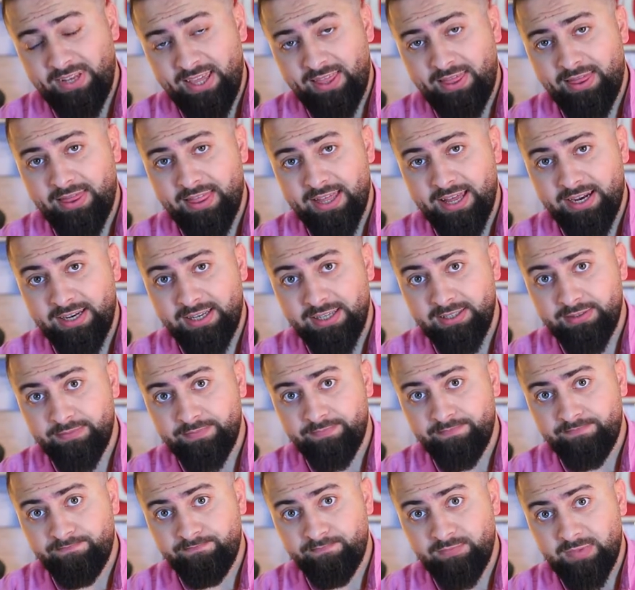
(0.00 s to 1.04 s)
الثانية
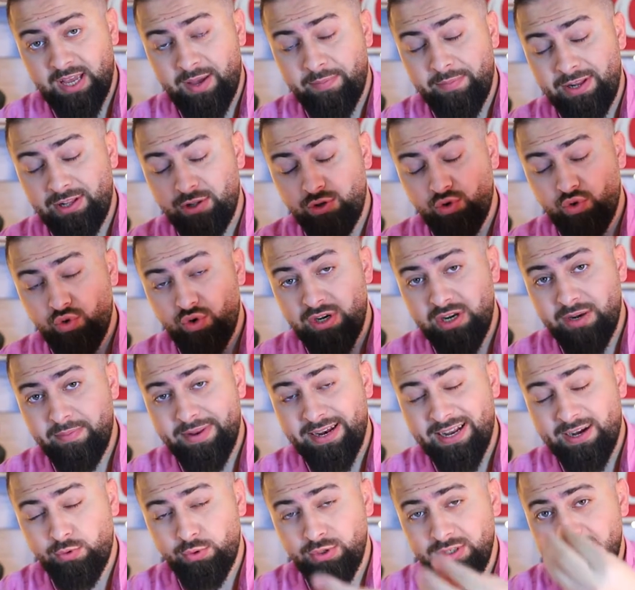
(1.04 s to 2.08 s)
عملت كل
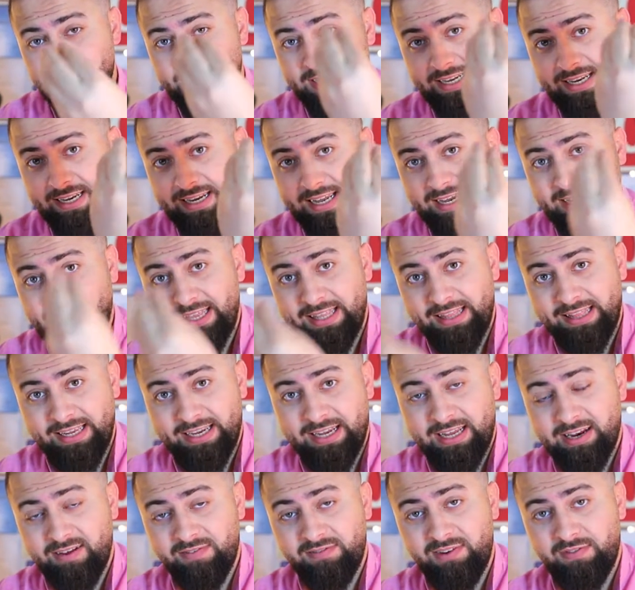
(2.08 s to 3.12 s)
البلاوي الزرقاء اللي حكيت
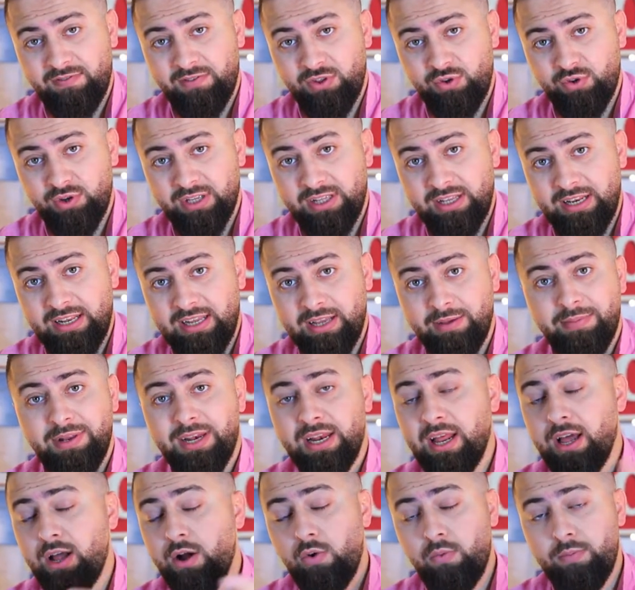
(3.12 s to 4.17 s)
لك عنها في الفيديوهات اللي
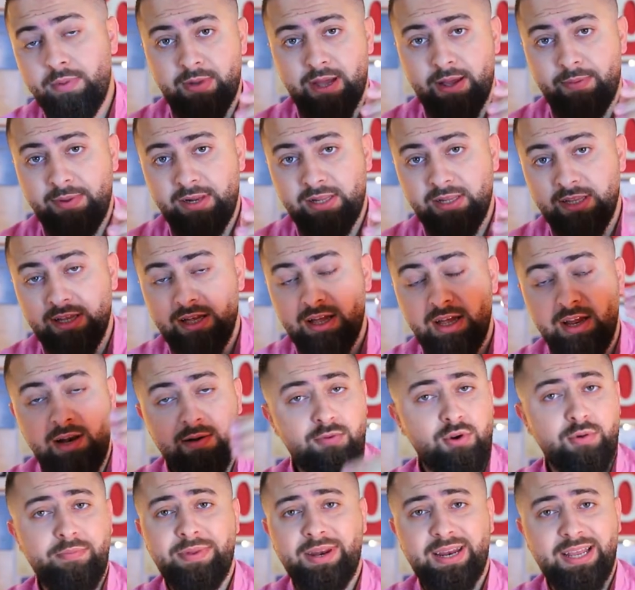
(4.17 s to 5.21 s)
قبل او ما عملتها
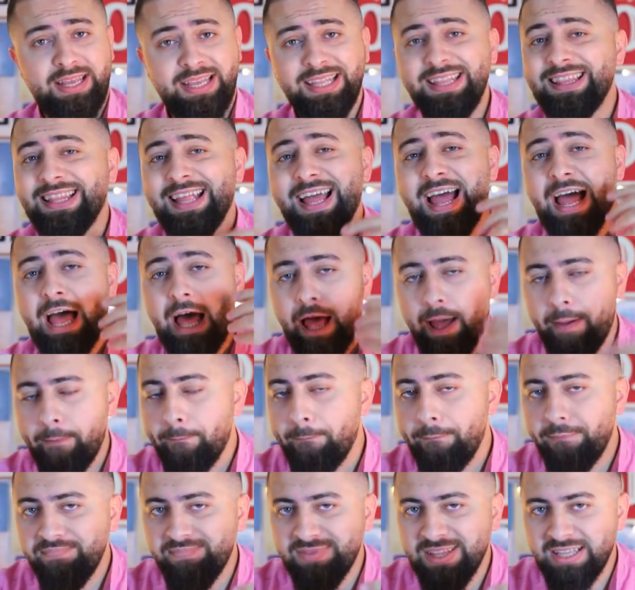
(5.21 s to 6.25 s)
المهم انك انت
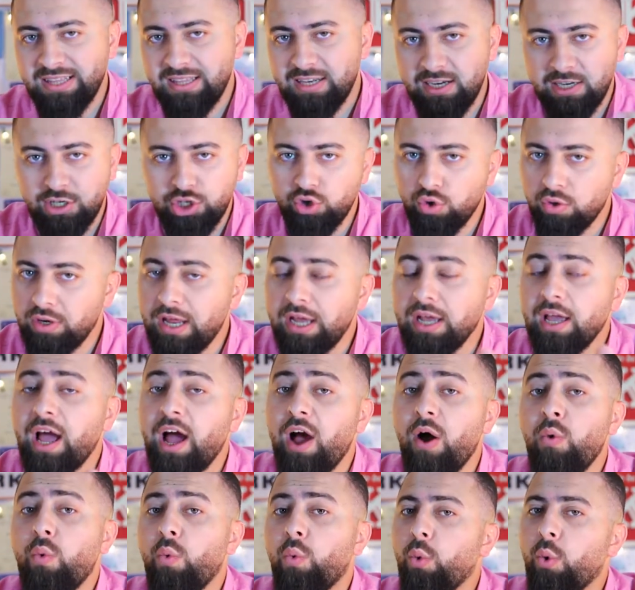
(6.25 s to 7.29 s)
عم تترك شغلك
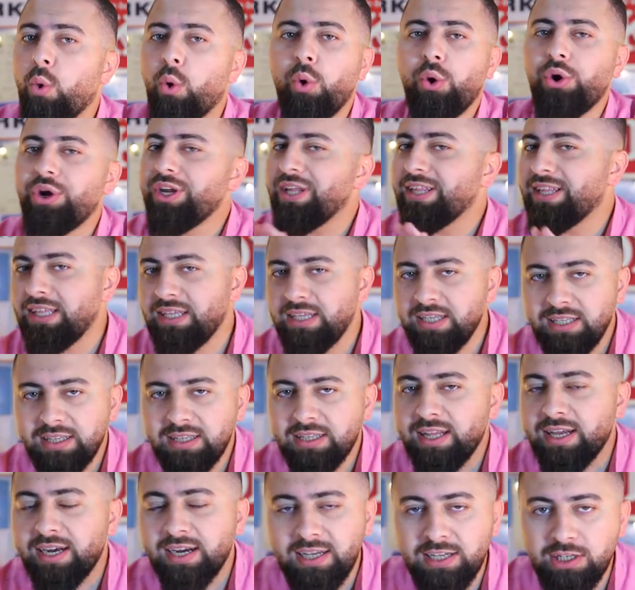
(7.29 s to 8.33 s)
او اوريدي
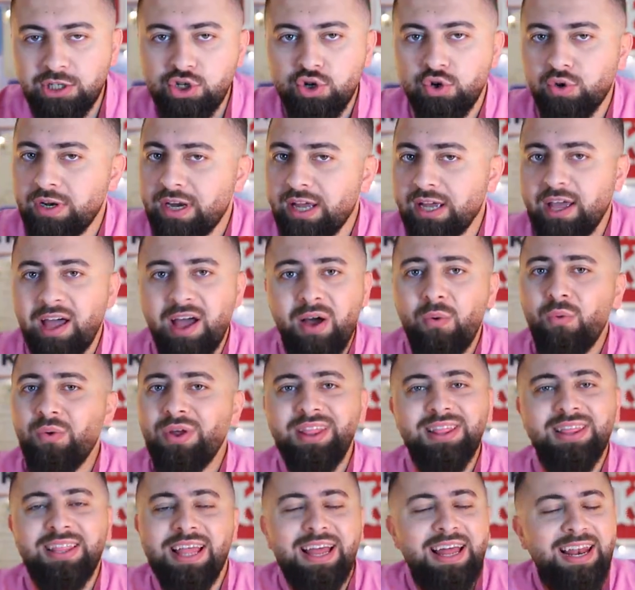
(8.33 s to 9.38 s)
تركت شغلك او
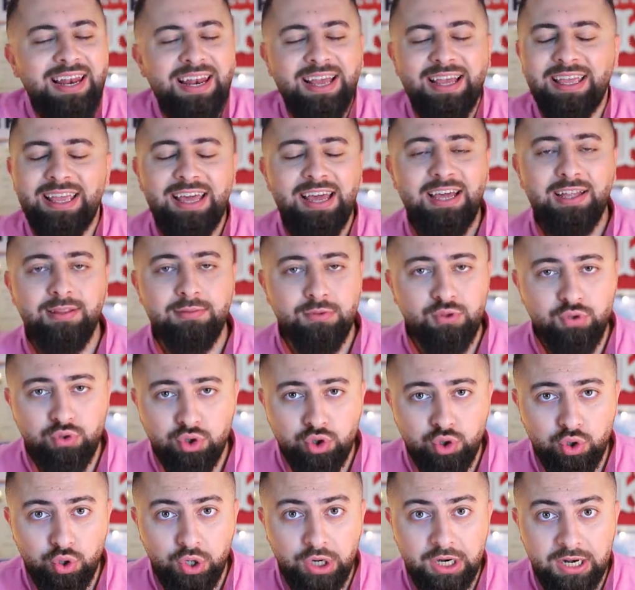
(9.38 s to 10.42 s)
انت هلا قاعد بدون
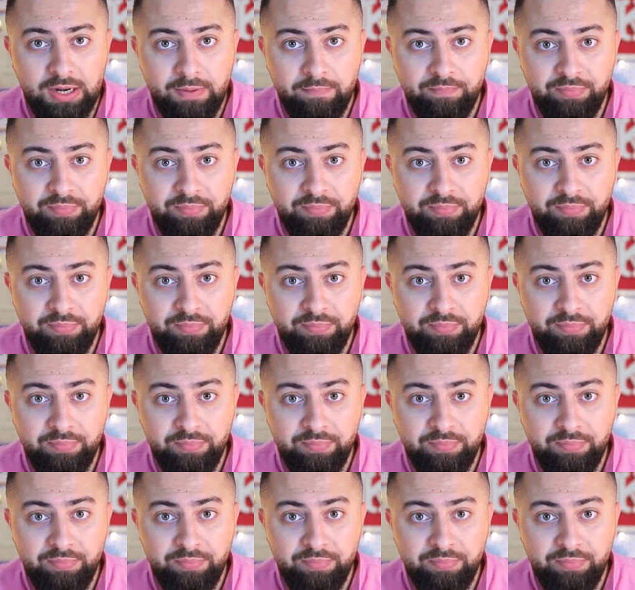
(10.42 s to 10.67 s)
شغل